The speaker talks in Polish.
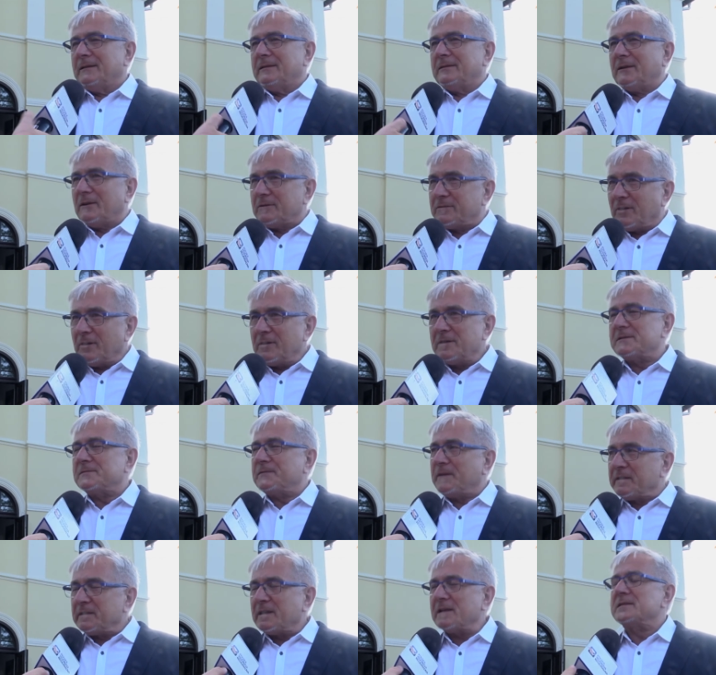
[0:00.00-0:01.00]
No to jest
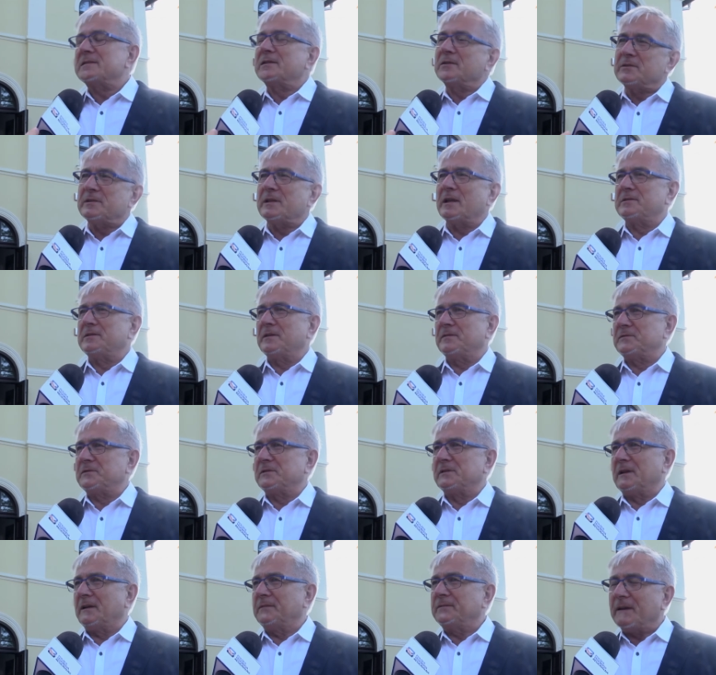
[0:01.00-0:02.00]
fantastyczna
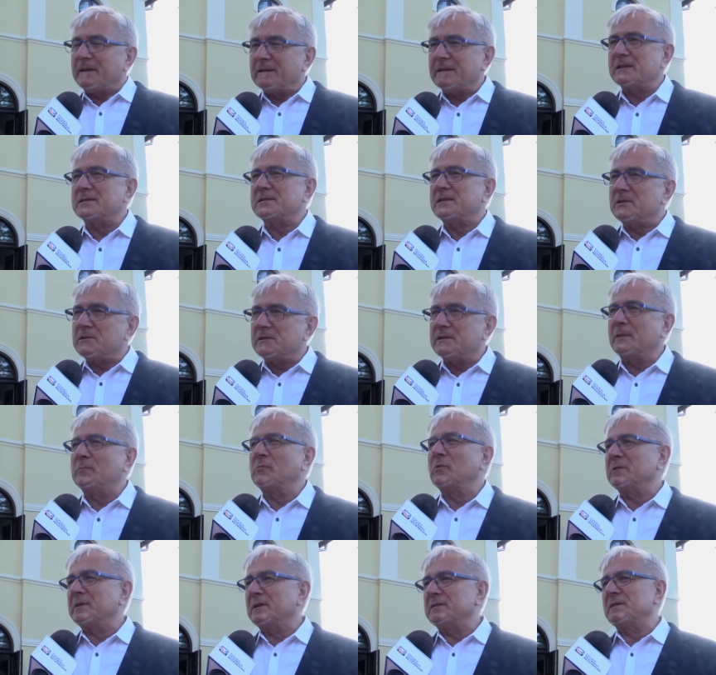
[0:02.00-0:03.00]
dziewczyna, fantastyczna
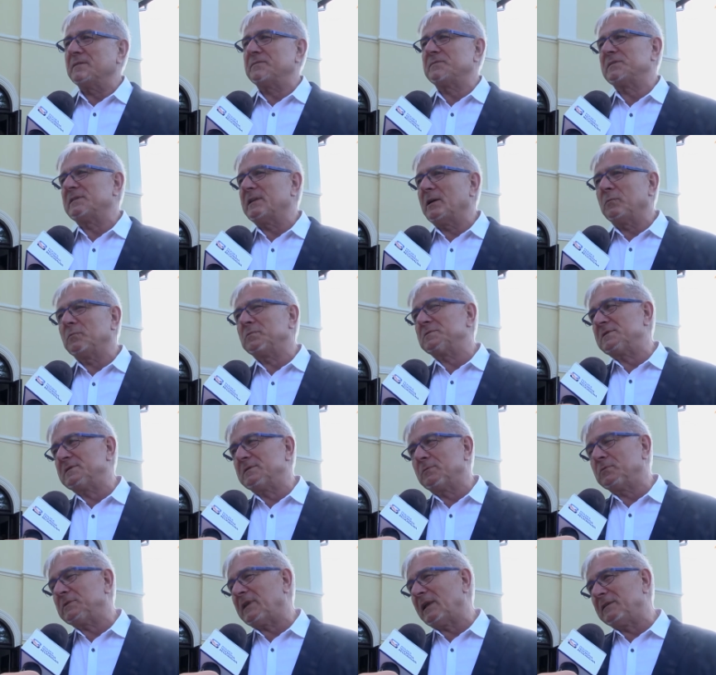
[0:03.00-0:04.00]
młoda dziewczyna,
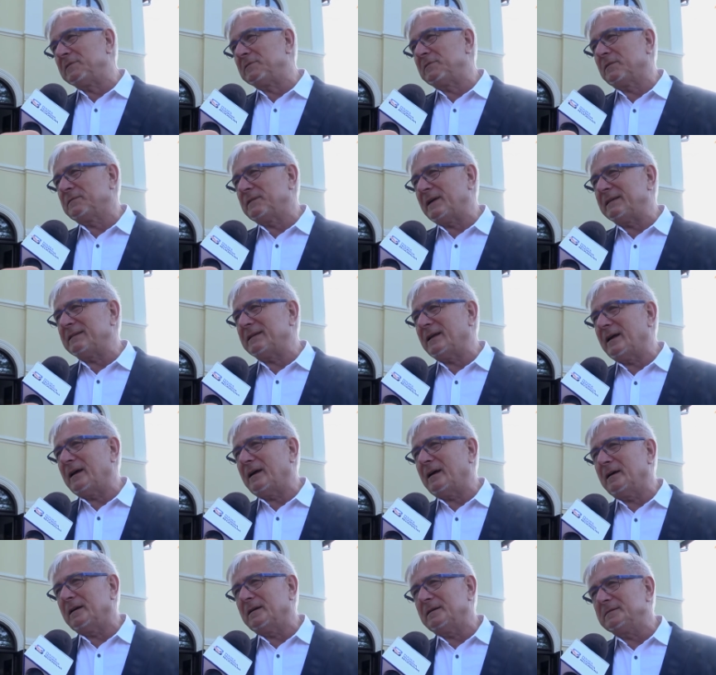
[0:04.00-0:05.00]

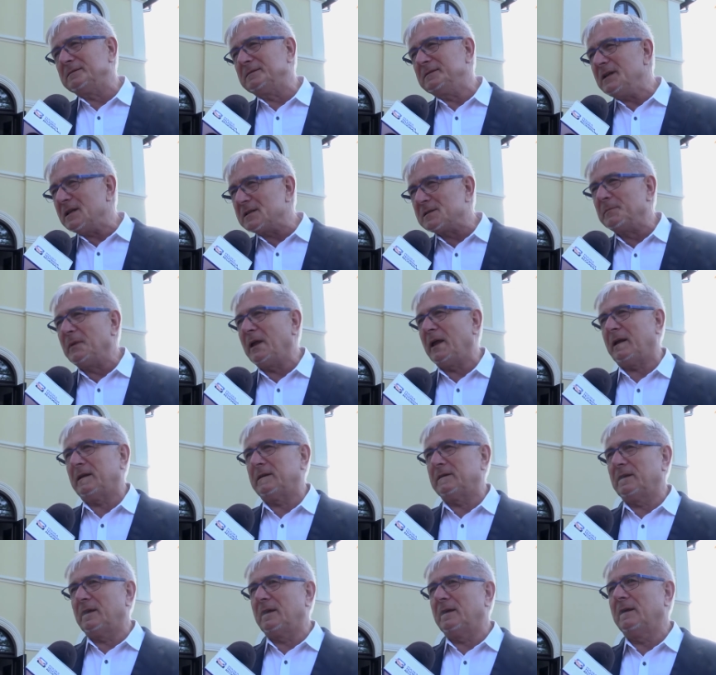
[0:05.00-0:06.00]
utalentowana
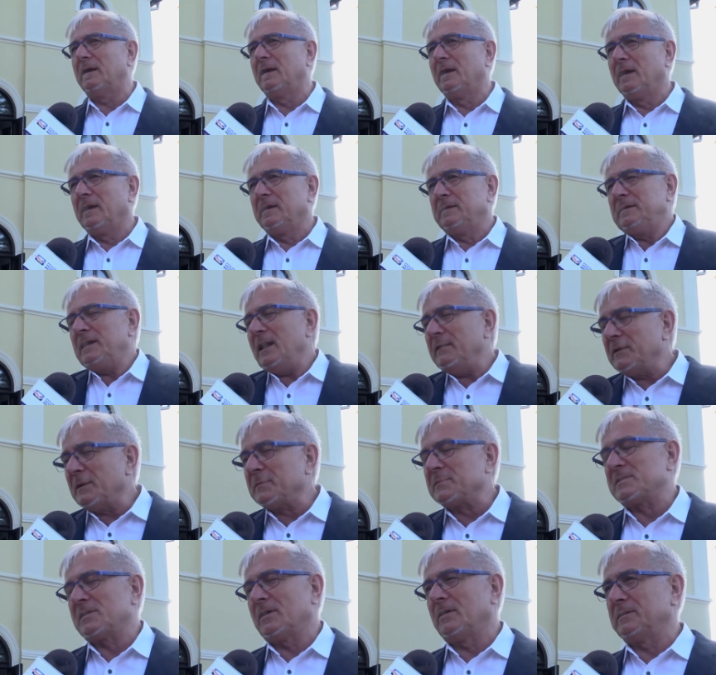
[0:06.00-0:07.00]
niezmiernie. Nie
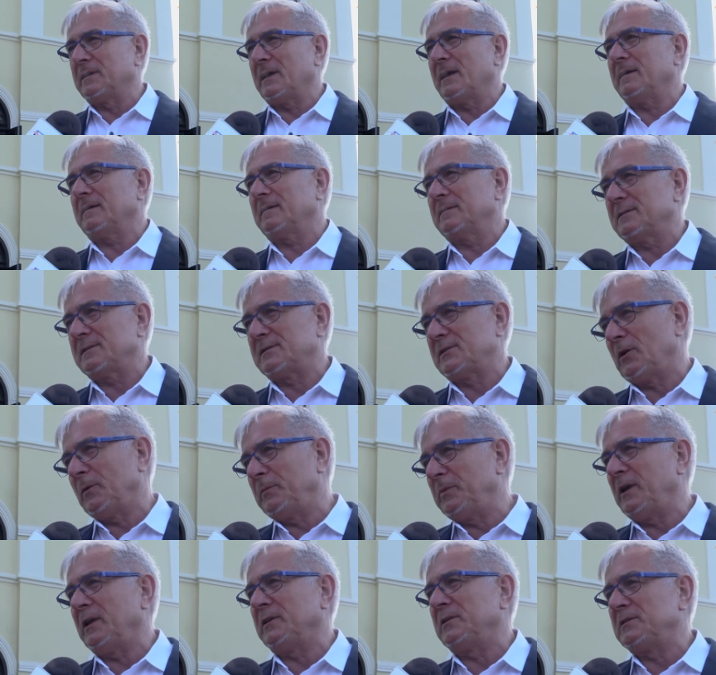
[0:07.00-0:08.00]
wiem, co ona
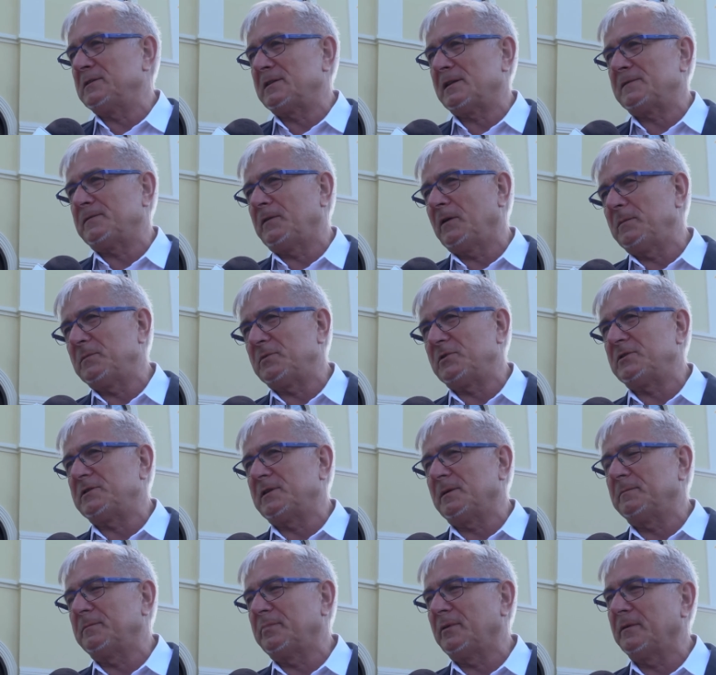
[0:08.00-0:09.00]
zrobi kiedyś ze swoim
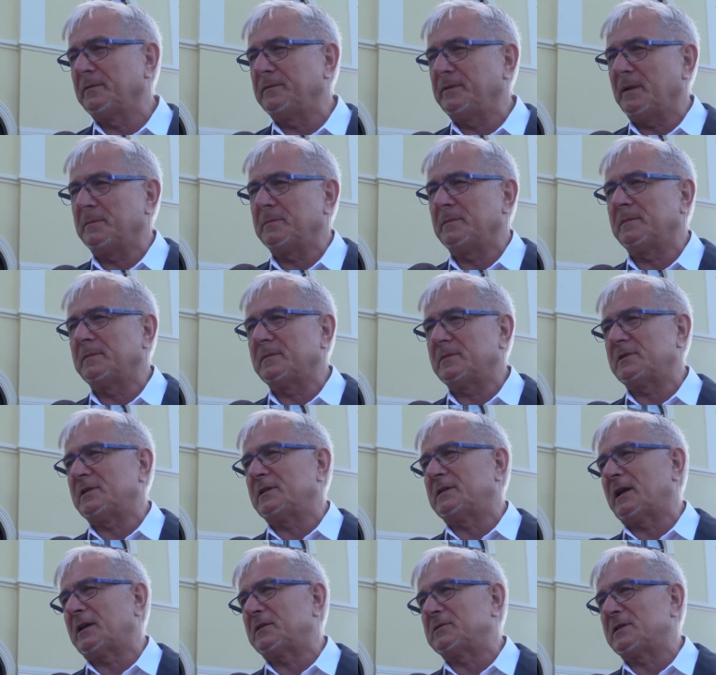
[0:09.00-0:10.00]
życiem, bo wiem,
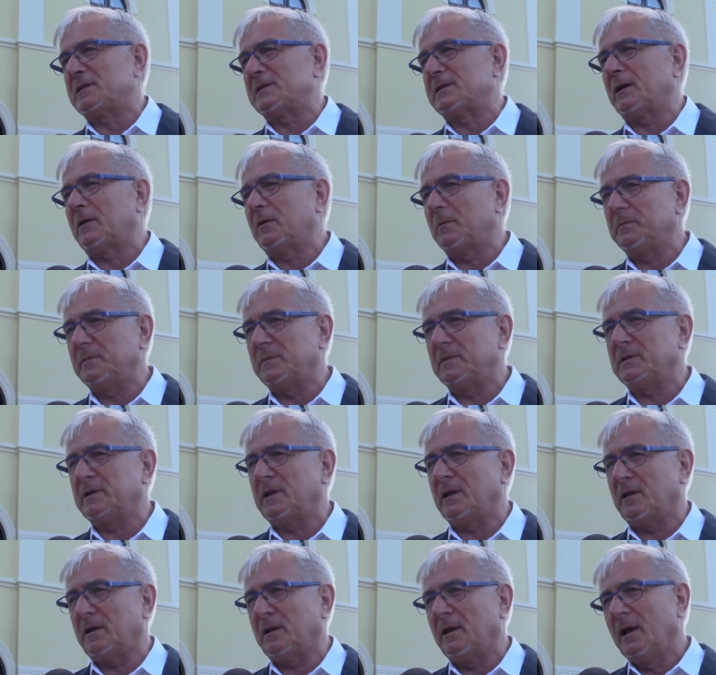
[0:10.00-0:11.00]
że także
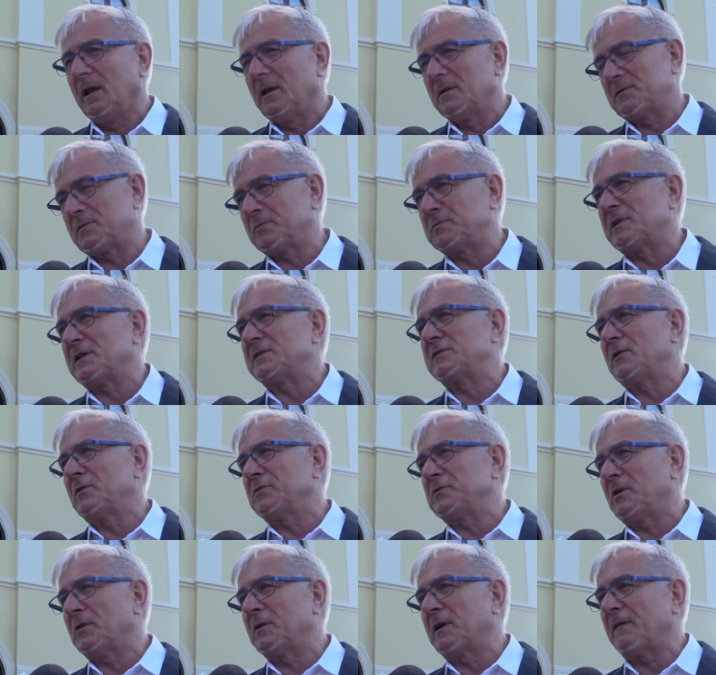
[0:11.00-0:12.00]
znakomite sukcesy
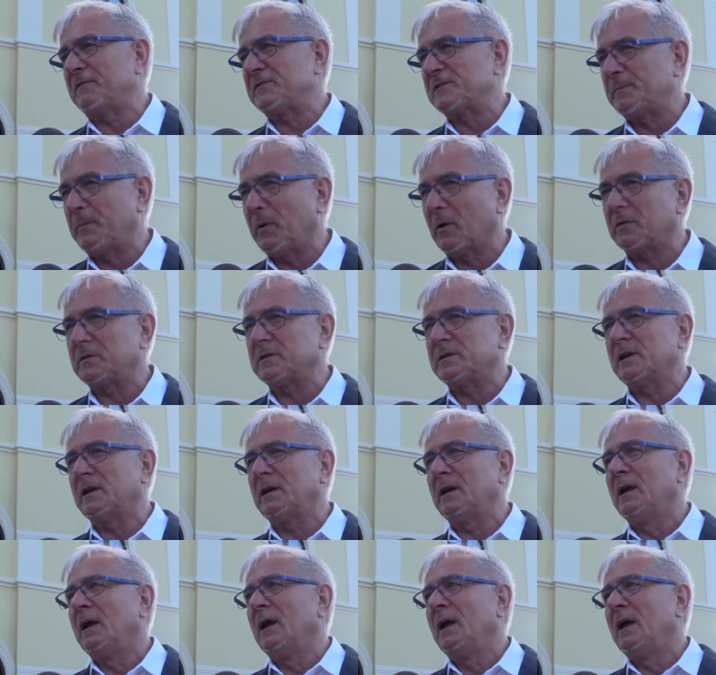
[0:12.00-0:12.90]
osiąga w sporcie.